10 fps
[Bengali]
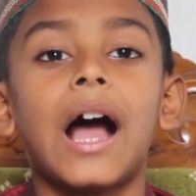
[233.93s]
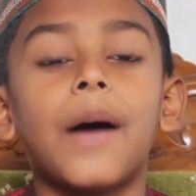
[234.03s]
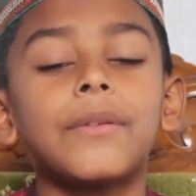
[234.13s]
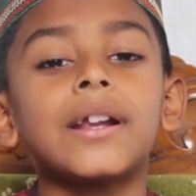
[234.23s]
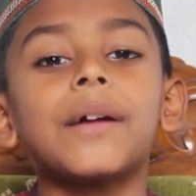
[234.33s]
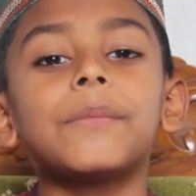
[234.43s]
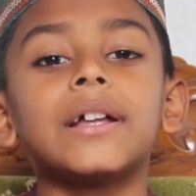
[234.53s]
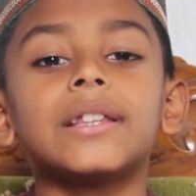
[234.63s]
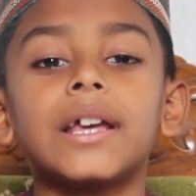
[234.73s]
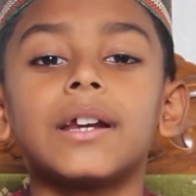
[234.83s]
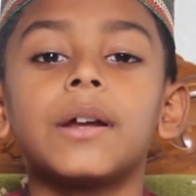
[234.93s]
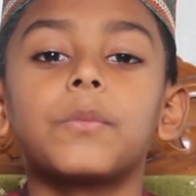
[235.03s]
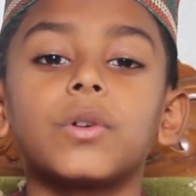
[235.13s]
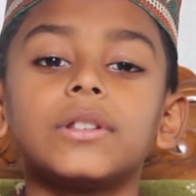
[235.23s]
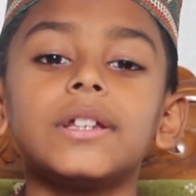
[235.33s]
আমরা আমাদের
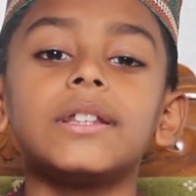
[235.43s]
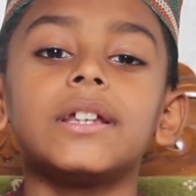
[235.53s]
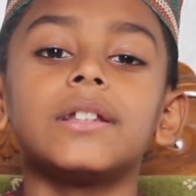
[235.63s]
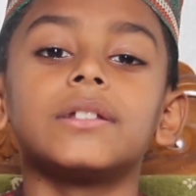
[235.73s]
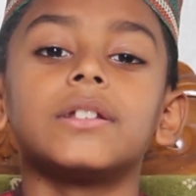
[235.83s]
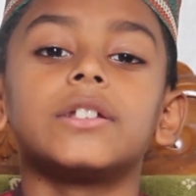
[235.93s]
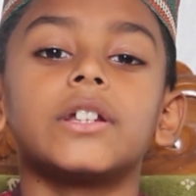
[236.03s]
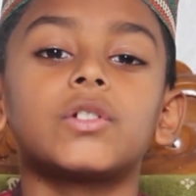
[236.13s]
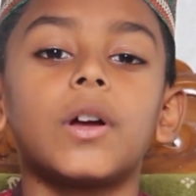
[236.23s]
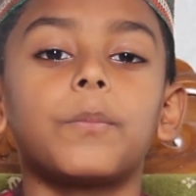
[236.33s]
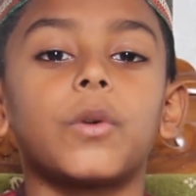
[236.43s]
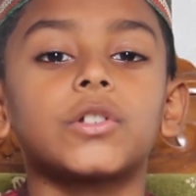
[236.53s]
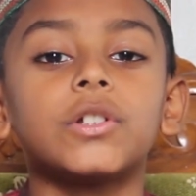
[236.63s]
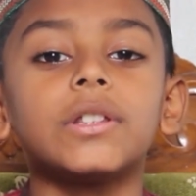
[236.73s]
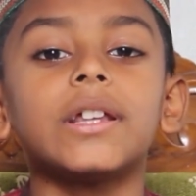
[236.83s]
প্রতিদিন যেসব
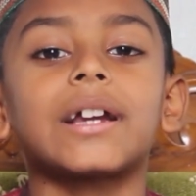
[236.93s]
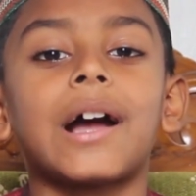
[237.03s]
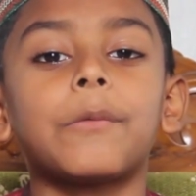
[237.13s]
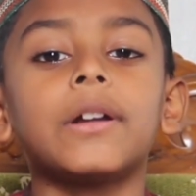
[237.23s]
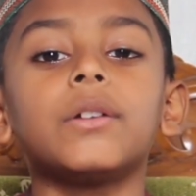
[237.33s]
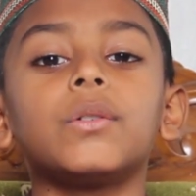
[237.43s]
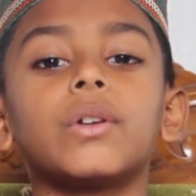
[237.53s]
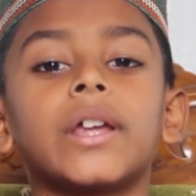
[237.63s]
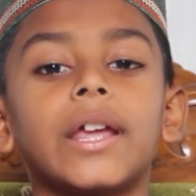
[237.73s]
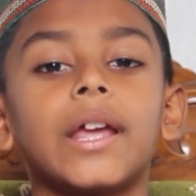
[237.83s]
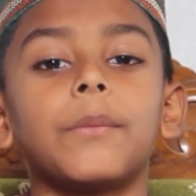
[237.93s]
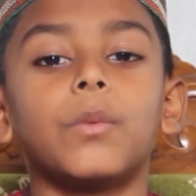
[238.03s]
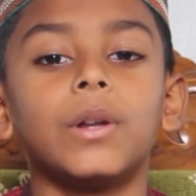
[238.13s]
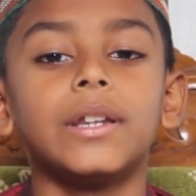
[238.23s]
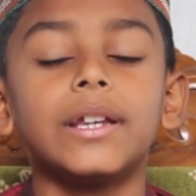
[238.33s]
পছন্দের খাবারগুলো খেয়ে
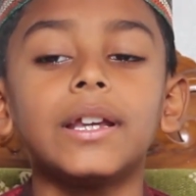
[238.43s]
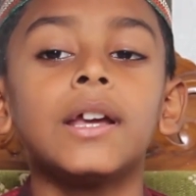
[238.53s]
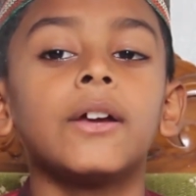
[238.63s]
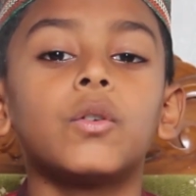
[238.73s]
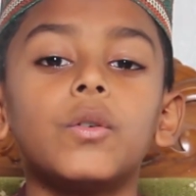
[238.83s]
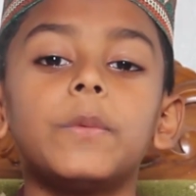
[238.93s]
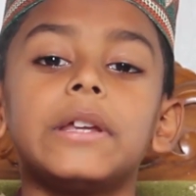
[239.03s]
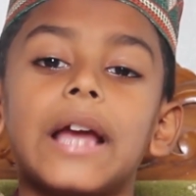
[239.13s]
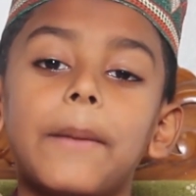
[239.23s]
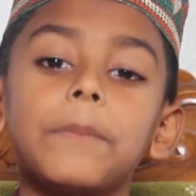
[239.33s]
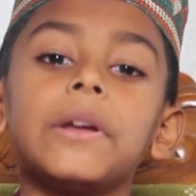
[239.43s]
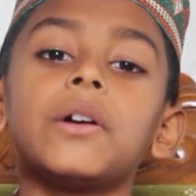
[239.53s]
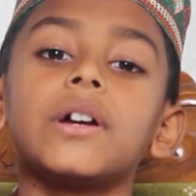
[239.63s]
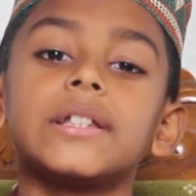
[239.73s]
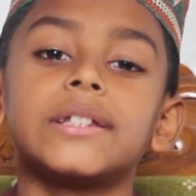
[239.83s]
বলি খুব ইয়াম্মি
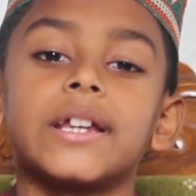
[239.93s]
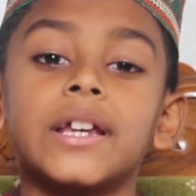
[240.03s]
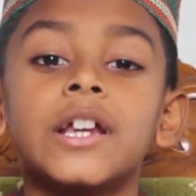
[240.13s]
হয়েছে